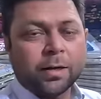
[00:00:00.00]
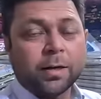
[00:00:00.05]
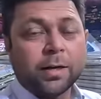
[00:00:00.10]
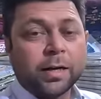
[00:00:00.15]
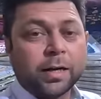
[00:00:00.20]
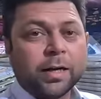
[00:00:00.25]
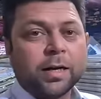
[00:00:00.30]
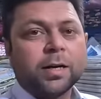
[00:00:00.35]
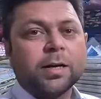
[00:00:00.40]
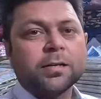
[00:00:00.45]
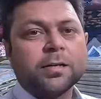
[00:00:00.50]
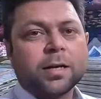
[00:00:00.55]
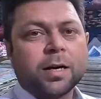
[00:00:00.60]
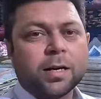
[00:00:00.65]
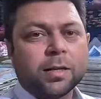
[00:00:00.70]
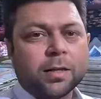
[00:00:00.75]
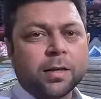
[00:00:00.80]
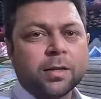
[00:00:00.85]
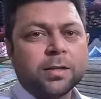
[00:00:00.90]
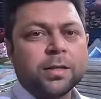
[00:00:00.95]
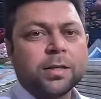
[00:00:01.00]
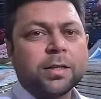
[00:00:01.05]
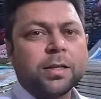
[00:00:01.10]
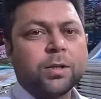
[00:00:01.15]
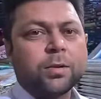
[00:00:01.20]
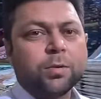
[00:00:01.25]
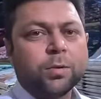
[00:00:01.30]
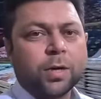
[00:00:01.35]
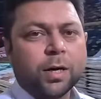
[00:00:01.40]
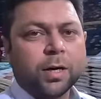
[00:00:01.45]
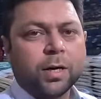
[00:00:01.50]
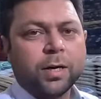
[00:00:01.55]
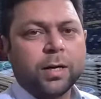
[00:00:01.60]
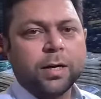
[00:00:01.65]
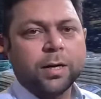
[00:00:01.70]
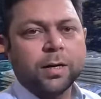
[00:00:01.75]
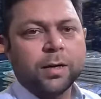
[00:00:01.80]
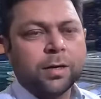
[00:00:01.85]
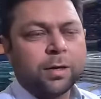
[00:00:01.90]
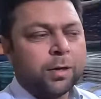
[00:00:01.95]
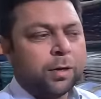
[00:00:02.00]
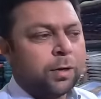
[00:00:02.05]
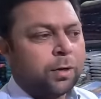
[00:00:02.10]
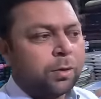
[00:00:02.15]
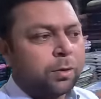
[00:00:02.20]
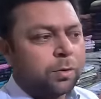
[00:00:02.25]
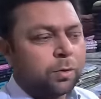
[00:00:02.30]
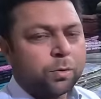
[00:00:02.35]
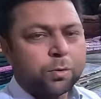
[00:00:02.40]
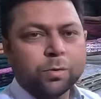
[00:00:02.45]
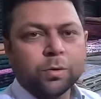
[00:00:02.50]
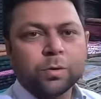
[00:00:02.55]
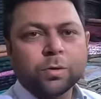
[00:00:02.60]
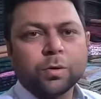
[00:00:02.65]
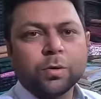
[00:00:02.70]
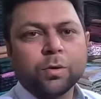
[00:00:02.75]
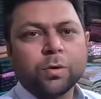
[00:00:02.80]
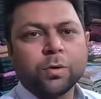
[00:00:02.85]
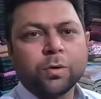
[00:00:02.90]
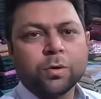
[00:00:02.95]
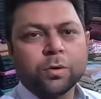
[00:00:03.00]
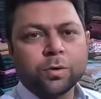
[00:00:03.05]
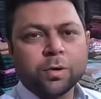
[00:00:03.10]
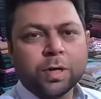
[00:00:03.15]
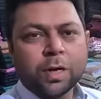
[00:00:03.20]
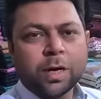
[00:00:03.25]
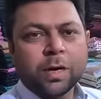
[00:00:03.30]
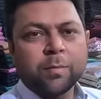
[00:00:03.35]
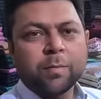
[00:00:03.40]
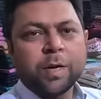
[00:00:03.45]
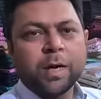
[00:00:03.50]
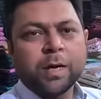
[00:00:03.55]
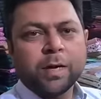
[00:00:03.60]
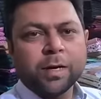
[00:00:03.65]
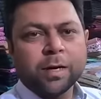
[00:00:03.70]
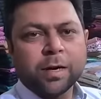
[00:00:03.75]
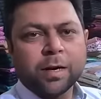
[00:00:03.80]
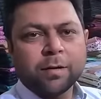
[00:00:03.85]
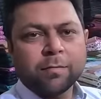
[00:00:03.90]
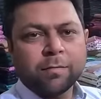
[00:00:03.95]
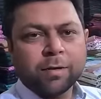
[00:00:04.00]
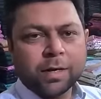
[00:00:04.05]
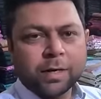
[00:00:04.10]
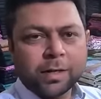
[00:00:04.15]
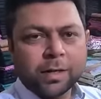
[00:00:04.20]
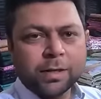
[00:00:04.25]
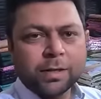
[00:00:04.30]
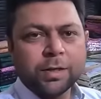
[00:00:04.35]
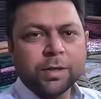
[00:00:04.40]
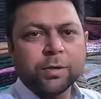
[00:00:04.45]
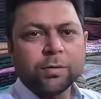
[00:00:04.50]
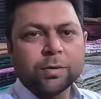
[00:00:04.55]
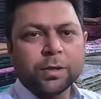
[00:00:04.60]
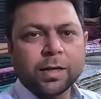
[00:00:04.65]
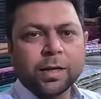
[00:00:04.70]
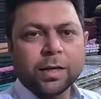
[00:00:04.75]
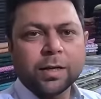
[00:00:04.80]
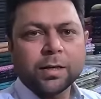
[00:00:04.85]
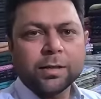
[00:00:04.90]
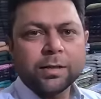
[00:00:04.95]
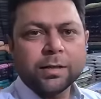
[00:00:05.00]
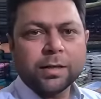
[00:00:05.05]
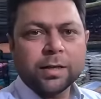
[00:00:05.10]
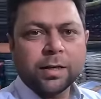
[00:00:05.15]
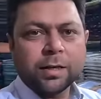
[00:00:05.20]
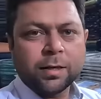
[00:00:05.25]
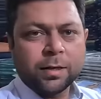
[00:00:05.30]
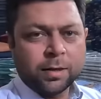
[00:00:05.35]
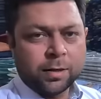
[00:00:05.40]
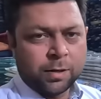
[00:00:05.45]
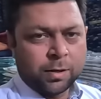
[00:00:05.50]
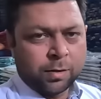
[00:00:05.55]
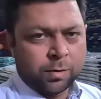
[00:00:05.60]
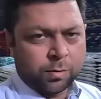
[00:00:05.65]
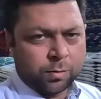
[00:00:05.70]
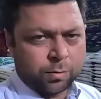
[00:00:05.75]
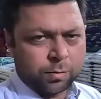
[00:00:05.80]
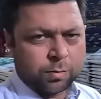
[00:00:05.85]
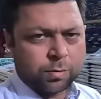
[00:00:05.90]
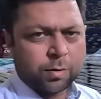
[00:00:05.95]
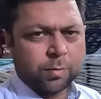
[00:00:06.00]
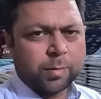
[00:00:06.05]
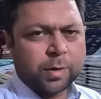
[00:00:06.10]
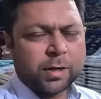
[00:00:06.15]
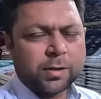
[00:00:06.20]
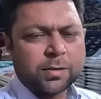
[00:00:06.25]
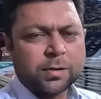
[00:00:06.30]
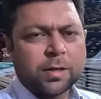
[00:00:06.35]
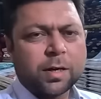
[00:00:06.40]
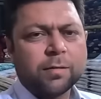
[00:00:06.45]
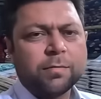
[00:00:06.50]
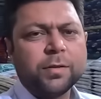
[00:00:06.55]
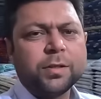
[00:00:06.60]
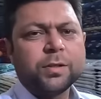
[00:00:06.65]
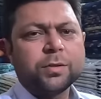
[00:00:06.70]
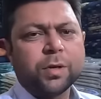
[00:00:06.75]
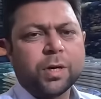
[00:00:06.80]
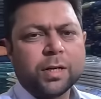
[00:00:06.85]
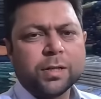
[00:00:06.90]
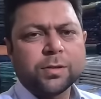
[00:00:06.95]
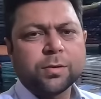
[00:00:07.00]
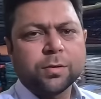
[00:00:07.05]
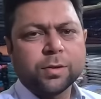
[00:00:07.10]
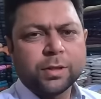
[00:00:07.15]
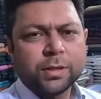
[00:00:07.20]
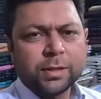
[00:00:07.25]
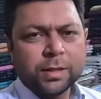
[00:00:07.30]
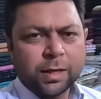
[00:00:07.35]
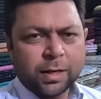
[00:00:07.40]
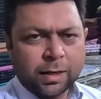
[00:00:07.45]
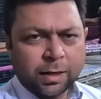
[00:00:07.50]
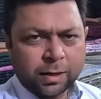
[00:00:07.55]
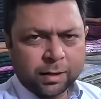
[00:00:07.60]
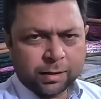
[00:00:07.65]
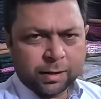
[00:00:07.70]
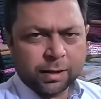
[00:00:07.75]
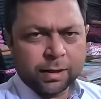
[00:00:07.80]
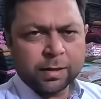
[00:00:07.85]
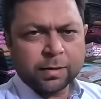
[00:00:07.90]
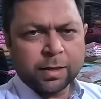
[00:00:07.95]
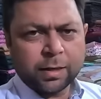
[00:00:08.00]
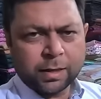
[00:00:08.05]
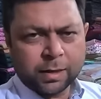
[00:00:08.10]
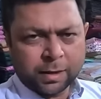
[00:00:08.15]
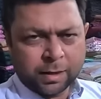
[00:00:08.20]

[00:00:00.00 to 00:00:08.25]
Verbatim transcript: रिटेलर हजरात हैं ना जिनकी दुकानें हैं तो उनको गोदाम में आने का फ़ायदा ये होता है जी कि उनके पास काफ़ी चॉइस होती है यानी